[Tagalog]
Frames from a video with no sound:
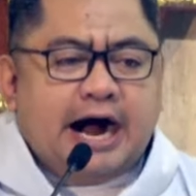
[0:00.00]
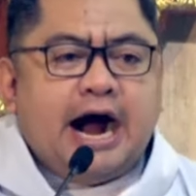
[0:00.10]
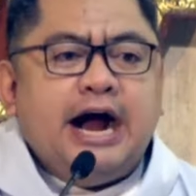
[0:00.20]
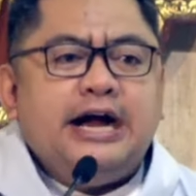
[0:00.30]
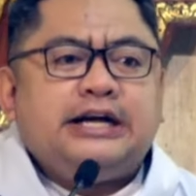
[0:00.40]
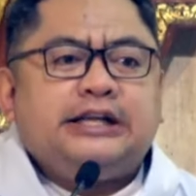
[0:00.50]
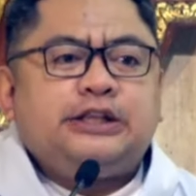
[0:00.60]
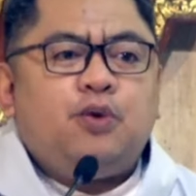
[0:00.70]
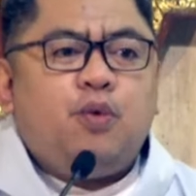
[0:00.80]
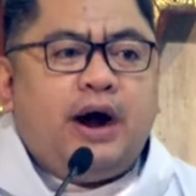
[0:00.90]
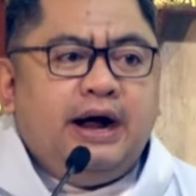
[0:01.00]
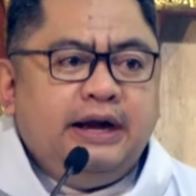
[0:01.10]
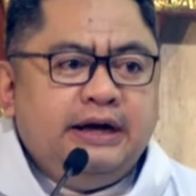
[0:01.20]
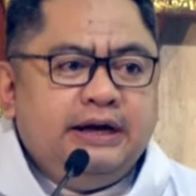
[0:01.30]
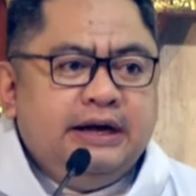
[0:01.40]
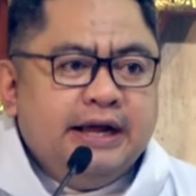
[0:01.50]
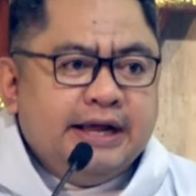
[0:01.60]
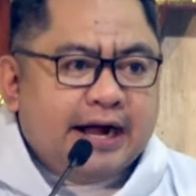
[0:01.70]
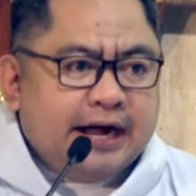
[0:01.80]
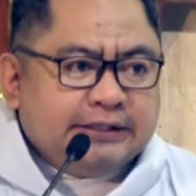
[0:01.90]
ang katawan
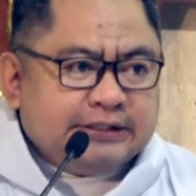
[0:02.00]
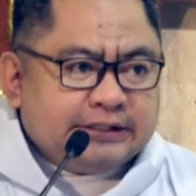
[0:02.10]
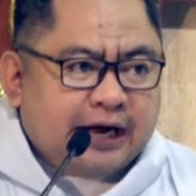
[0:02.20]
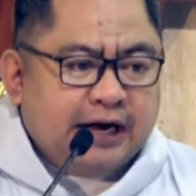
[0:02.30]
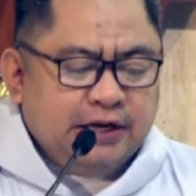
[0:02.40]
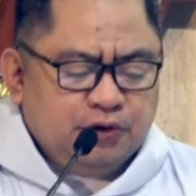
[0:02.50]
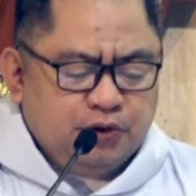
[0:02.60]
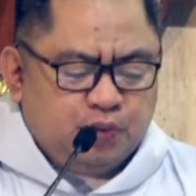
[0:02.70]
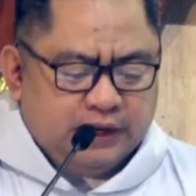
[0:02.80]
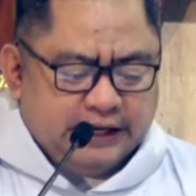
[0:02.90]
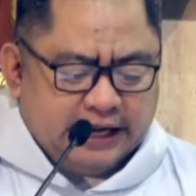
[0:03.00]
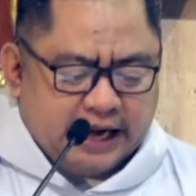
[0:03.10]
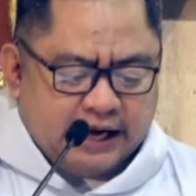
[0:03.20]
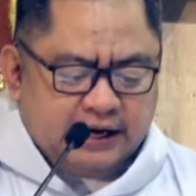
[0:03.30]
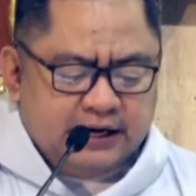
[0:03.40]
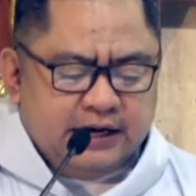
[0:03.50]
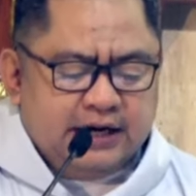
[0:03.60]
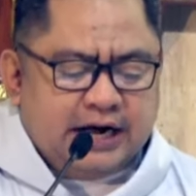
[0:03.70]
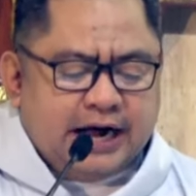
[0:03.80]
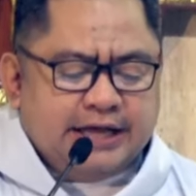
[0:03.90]
at kaluluwa niya
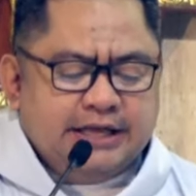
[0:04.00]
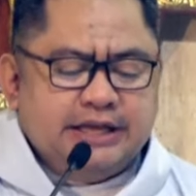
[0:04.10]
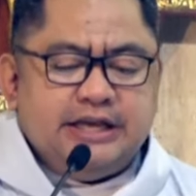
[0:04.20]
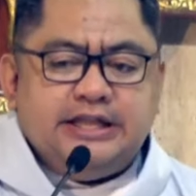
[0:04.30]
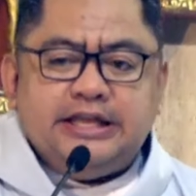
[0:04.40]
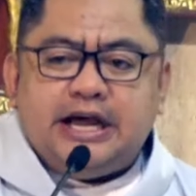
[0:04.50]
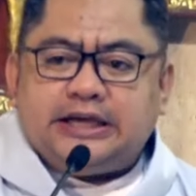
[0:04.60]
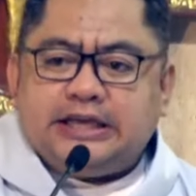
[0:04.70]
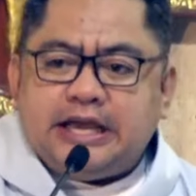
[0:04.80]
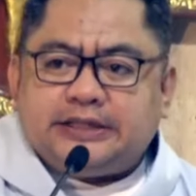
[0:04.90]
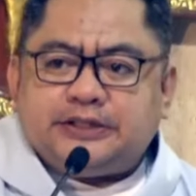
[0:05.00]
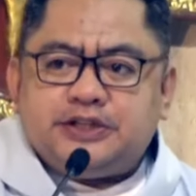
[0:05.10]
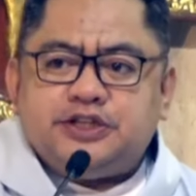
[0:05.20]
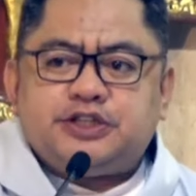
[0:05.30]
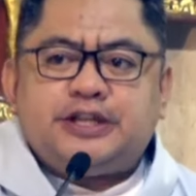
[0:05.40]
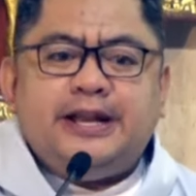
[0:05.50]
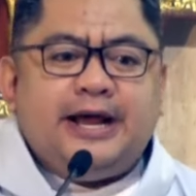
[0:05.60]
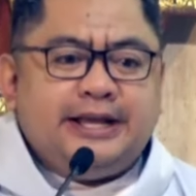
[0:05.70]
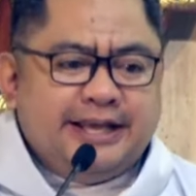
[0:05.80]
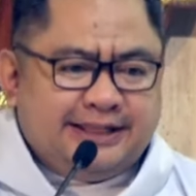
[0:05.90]
ay iniakyat sa
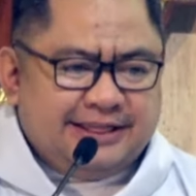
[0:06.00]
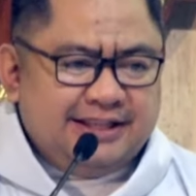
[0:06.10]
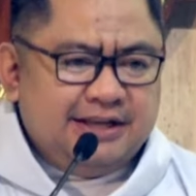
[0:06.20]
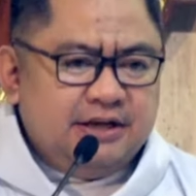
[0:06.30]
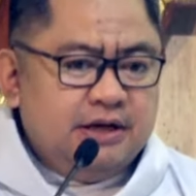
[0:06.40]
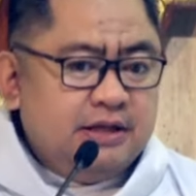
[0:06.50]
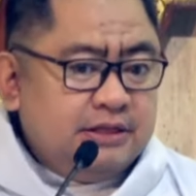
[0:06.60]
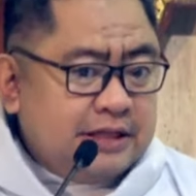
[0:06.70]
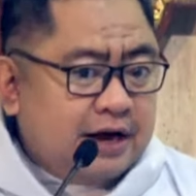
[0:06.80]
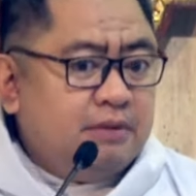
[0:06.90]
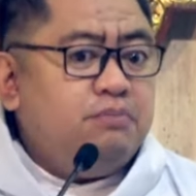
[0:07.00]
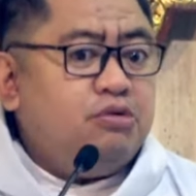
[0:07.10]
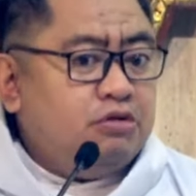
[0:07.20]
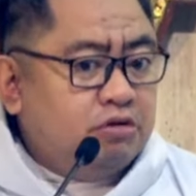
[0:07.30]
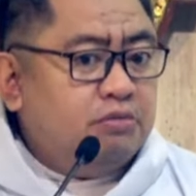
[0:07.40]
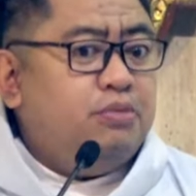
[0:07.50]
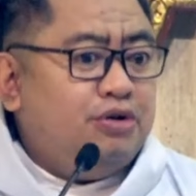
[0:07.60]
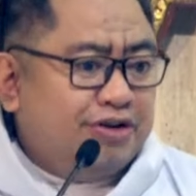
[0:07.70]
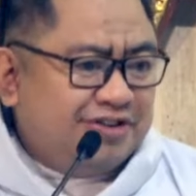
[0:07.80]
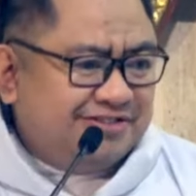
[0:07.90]
langit ng buong
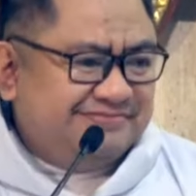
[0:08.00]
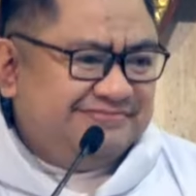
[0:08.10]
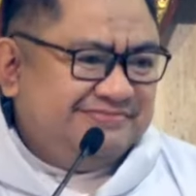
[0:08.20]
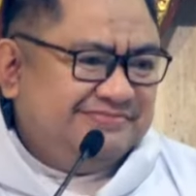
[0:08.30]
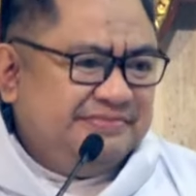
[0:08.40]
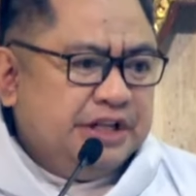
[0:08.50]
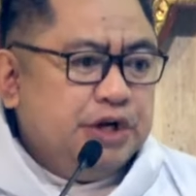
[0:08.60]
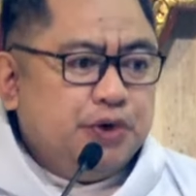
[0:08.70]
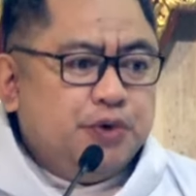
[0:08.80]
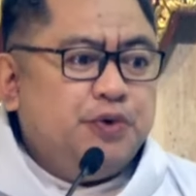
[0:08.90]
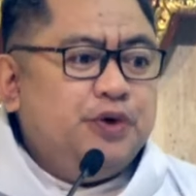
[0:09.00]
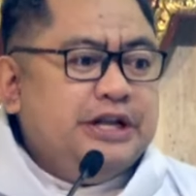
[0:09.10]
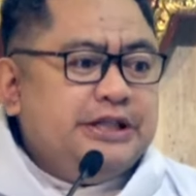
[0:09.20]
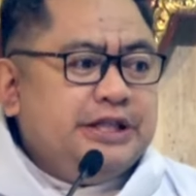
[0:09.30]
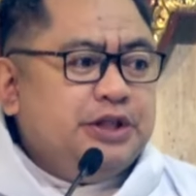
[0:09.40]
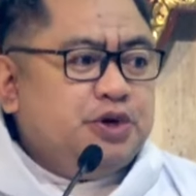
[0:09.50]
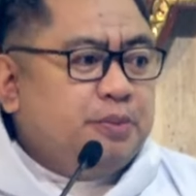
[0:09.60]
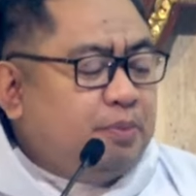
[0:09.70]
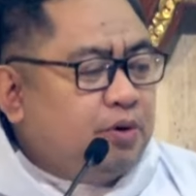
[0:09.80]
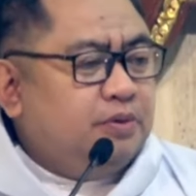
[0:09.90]
buo. Uulitin
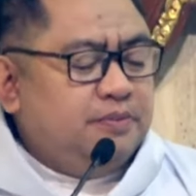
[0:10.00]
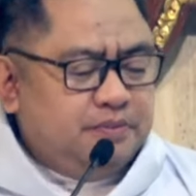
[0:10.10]
ko po,